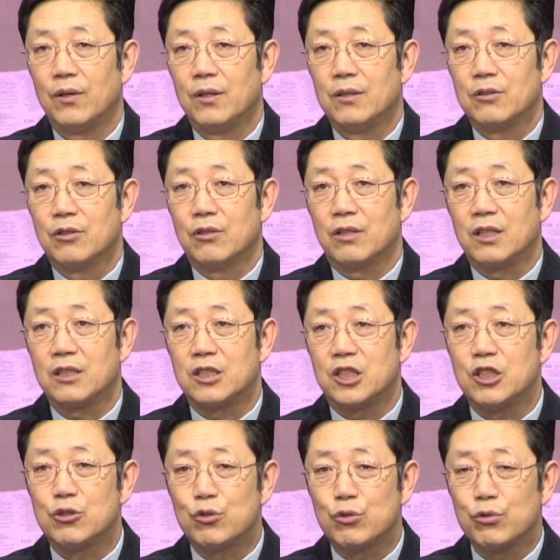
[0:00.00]
저렇게
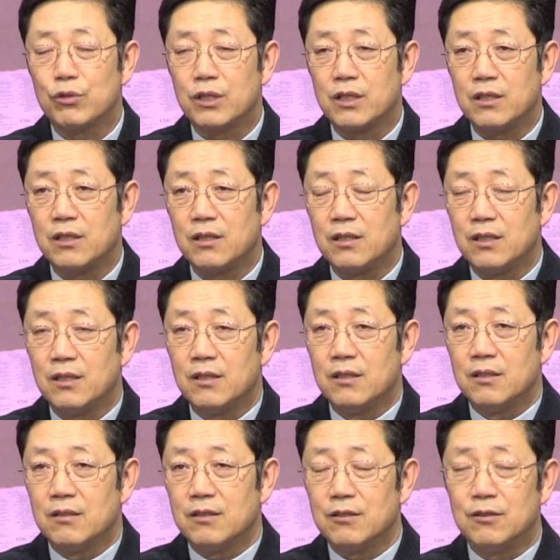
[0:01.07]
지축이
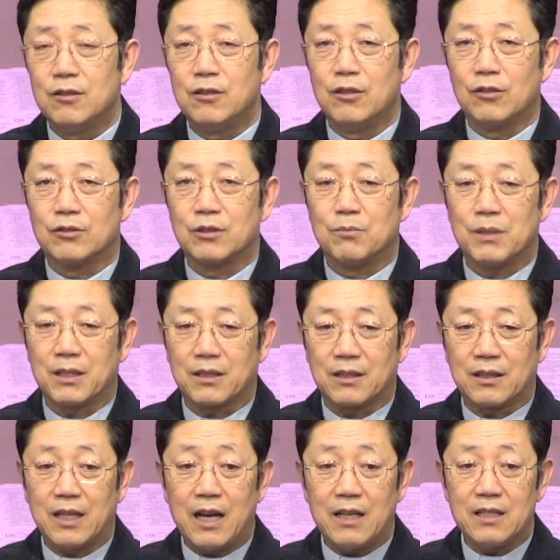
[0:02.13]
흔들려서 막
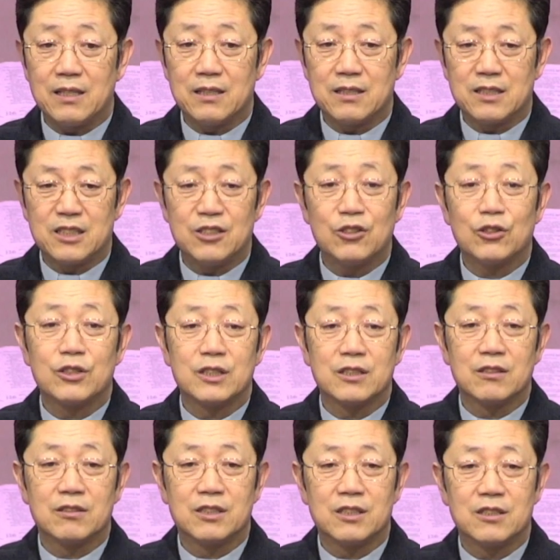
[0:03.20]
땅이
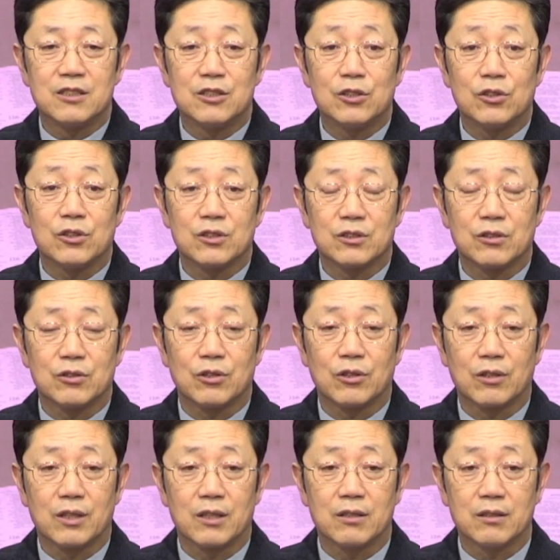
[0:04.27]
찢어지듯이 찢어져서
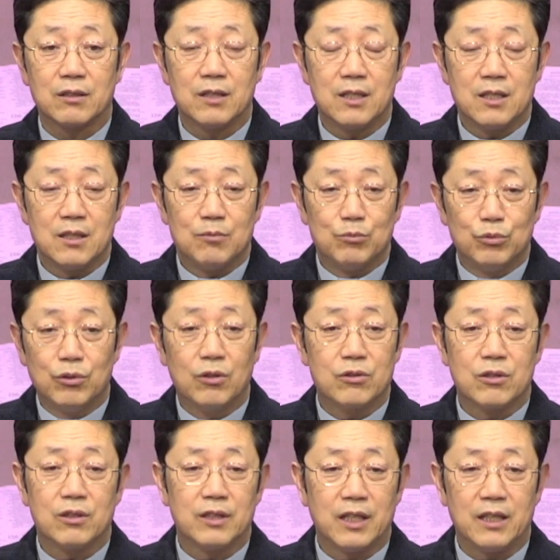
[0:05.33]
저렇게
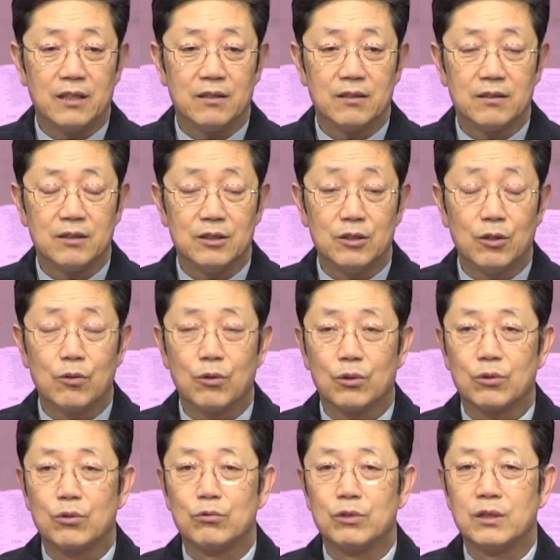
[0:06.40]
무너져 내린 이런
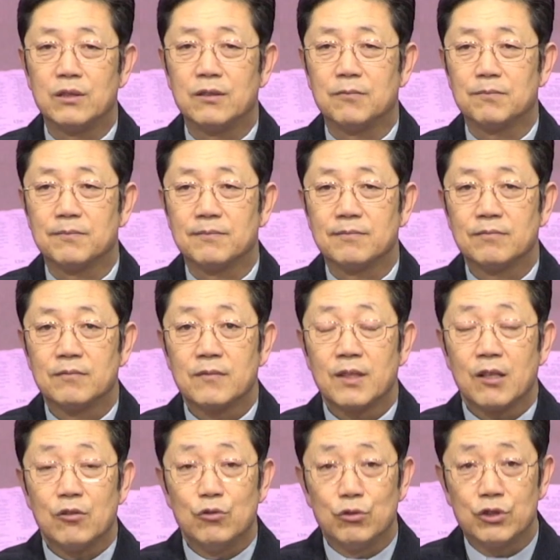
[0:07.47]
것도 우리는
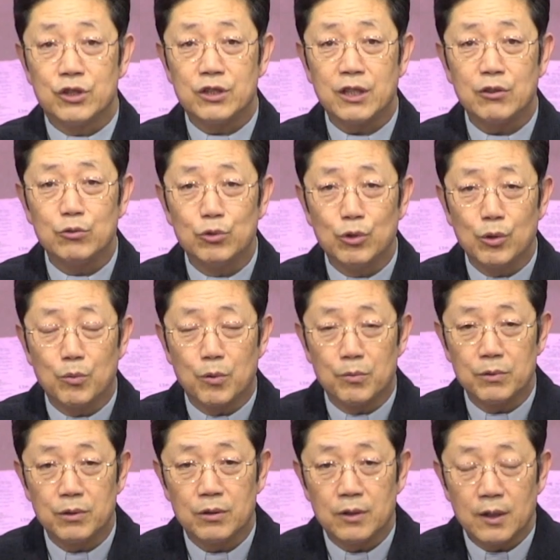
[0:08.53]
육신의 눈으로
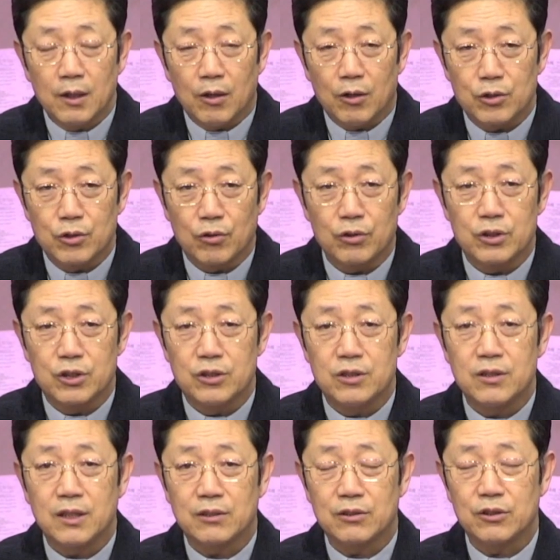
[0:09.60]
보면 어, 저거 지진
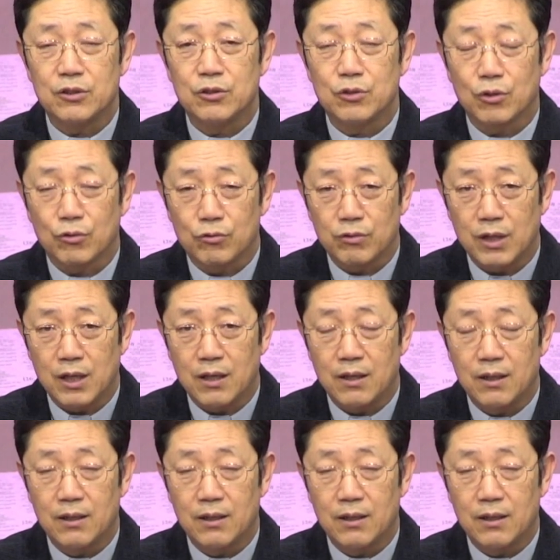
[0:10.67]
나서 이루어졌구나